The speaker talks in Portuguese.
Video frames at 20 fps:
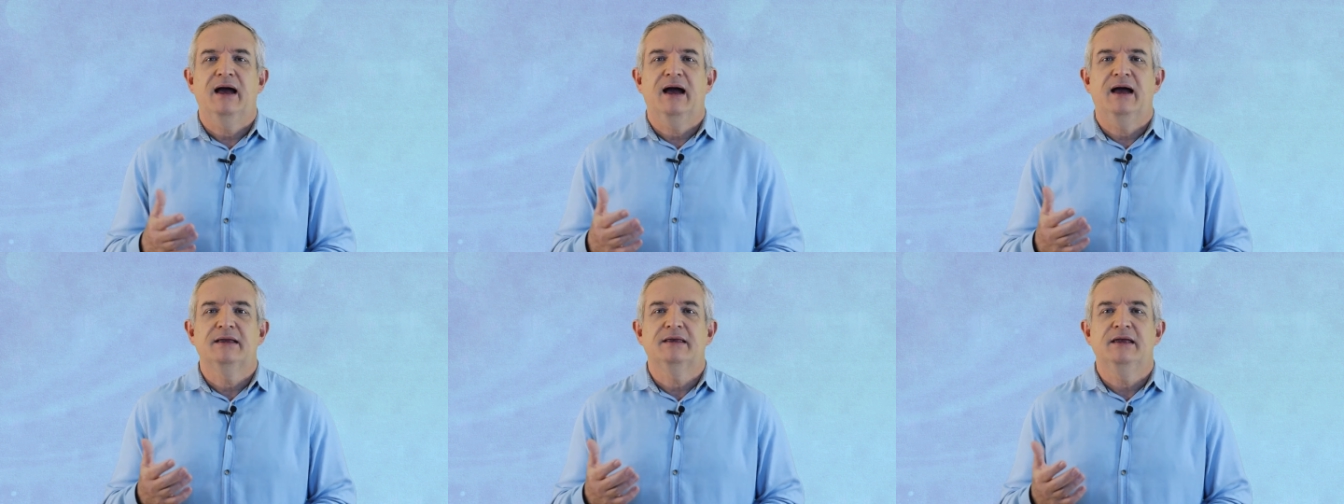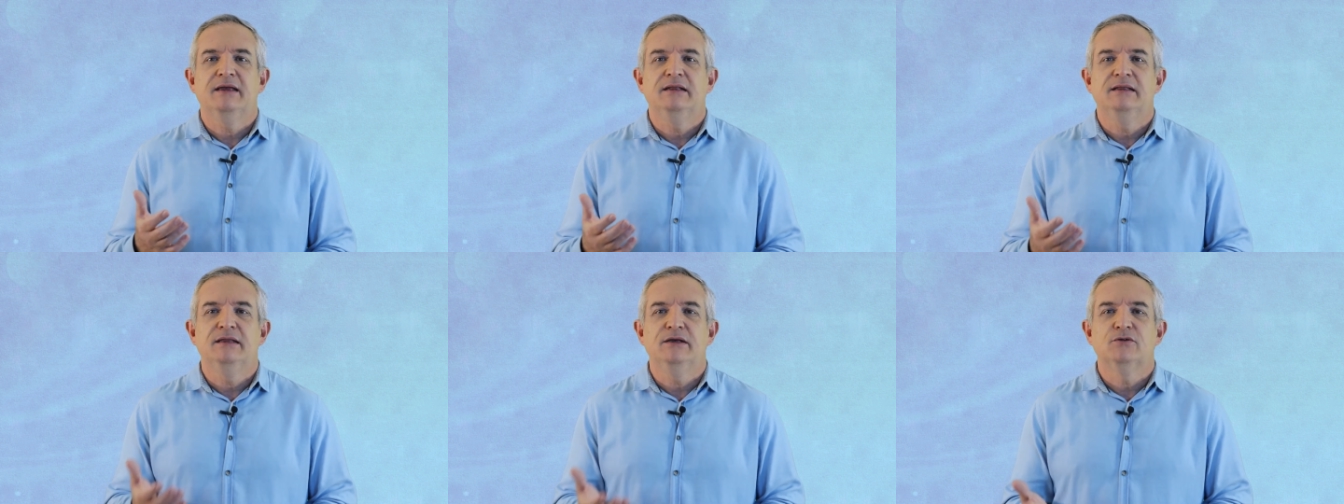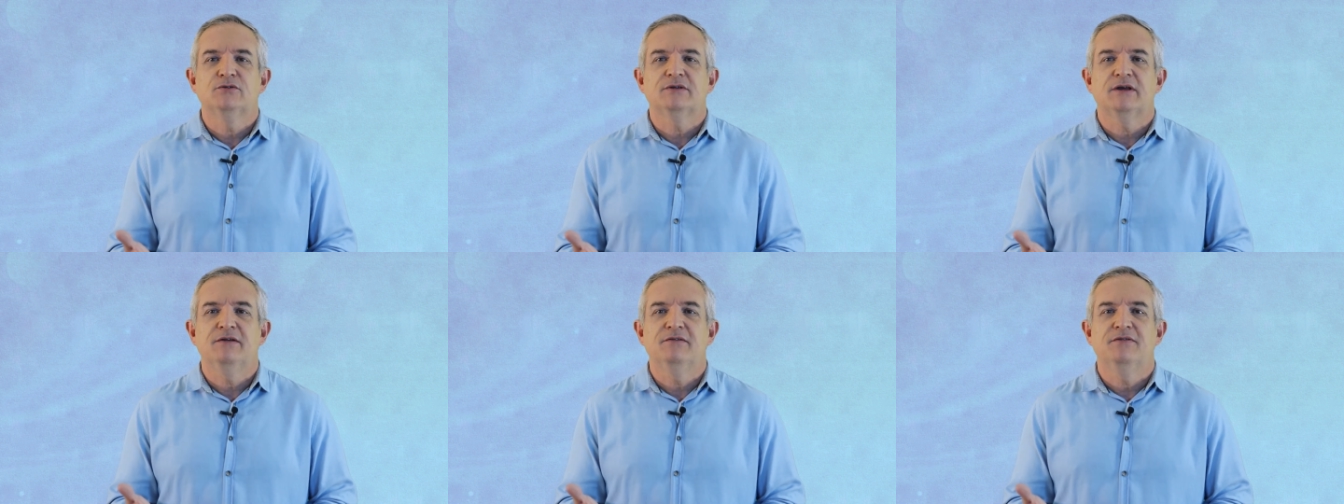a quem
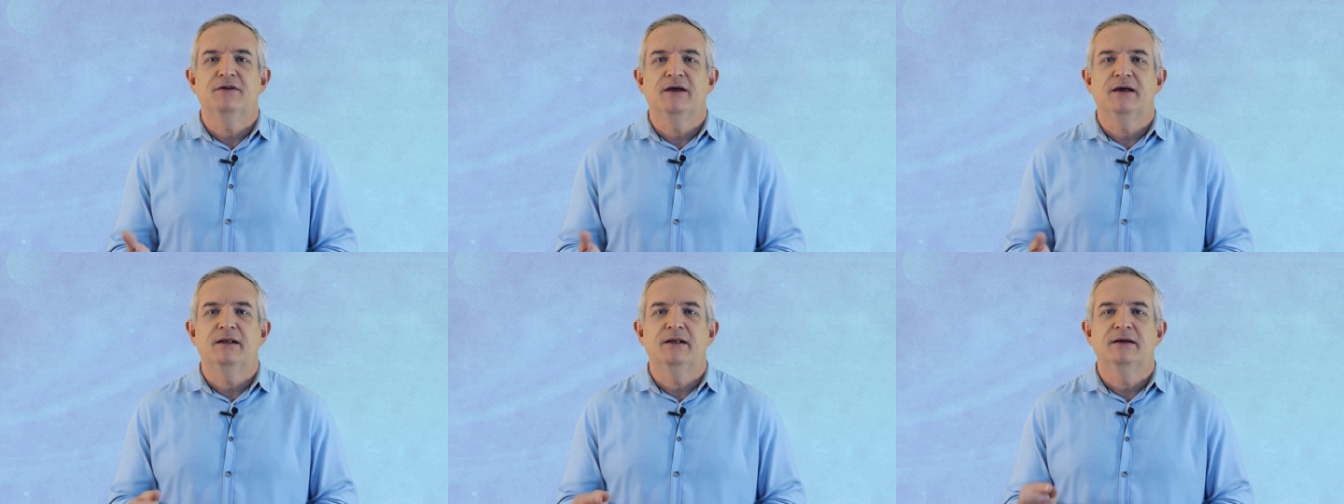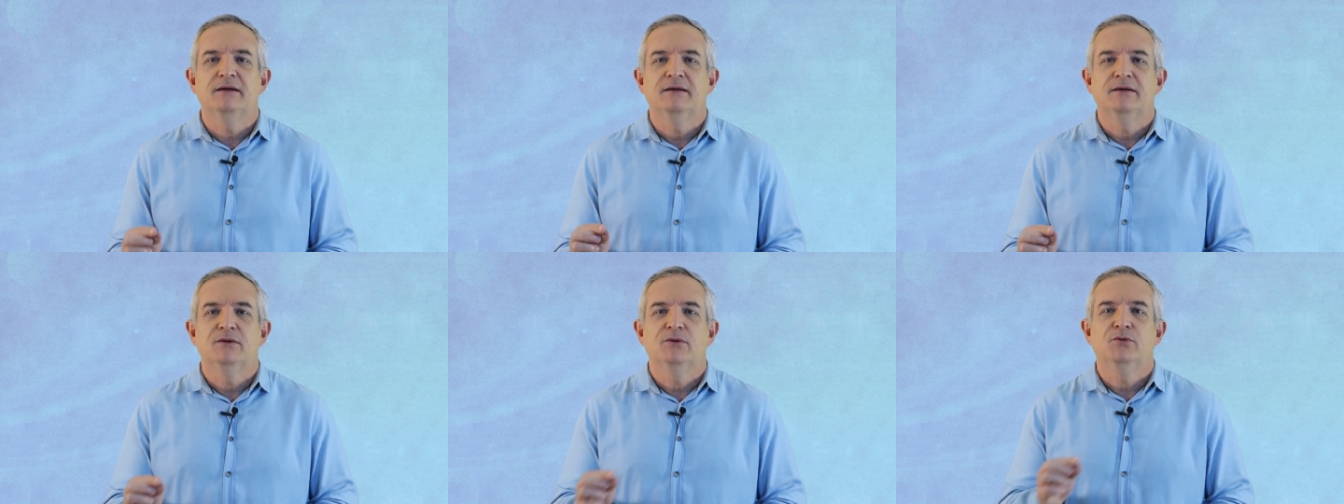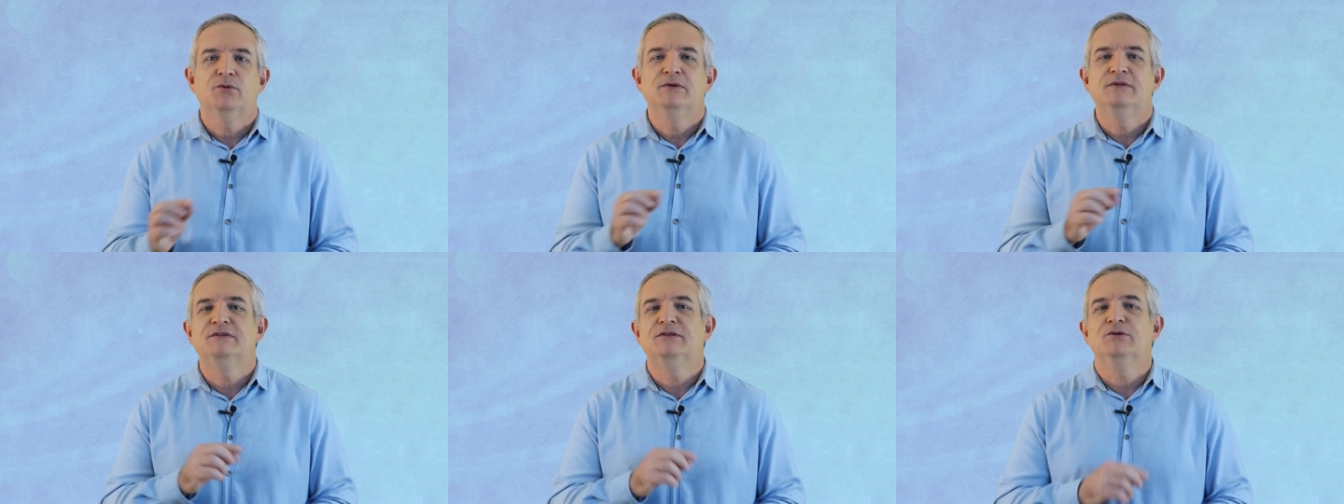Deus revela
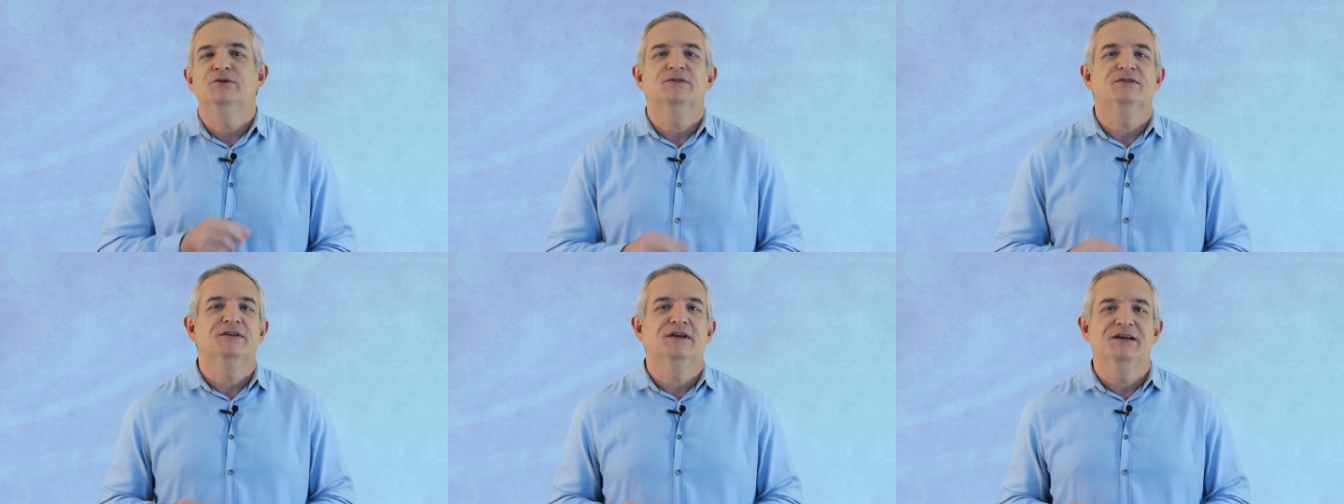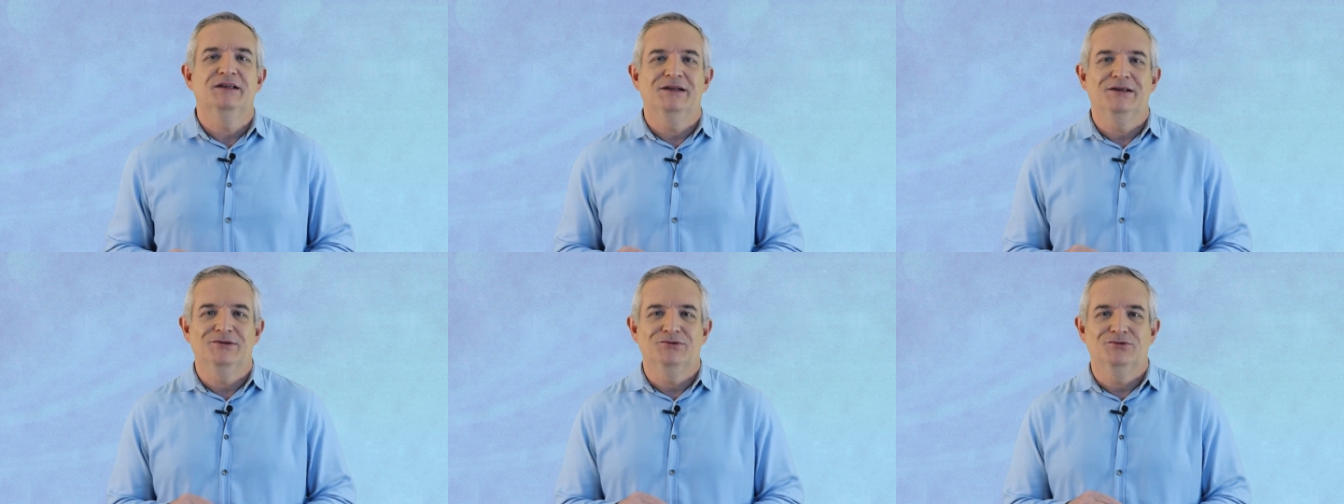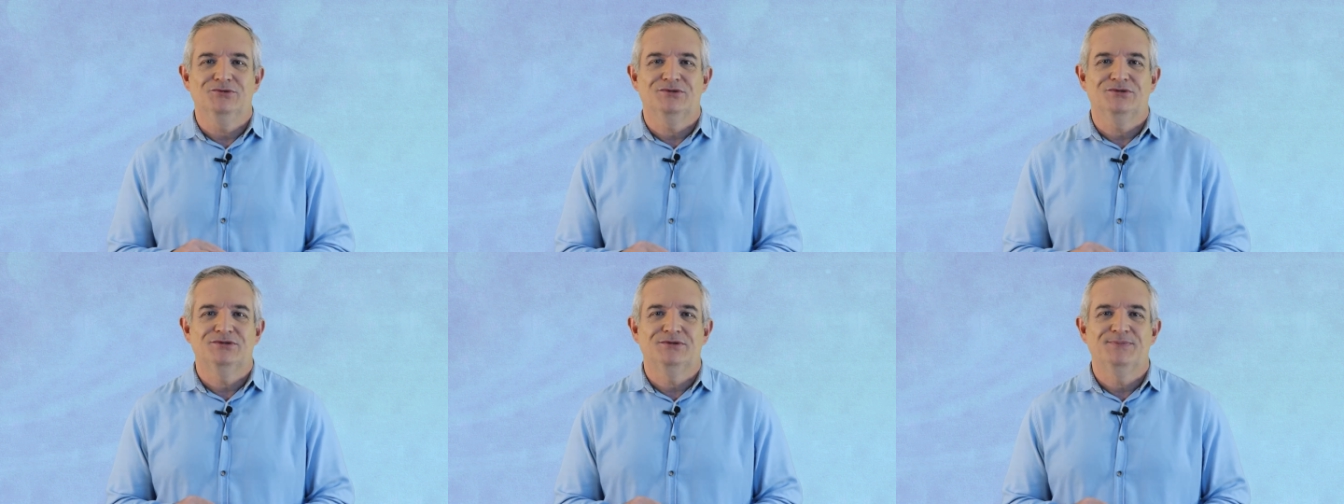os seus
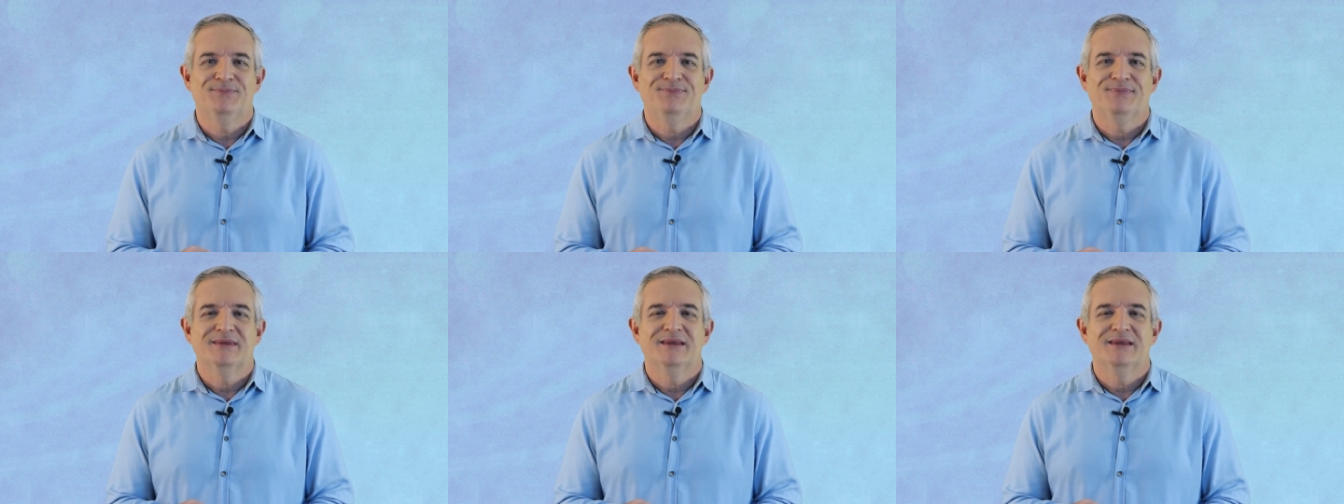segredos.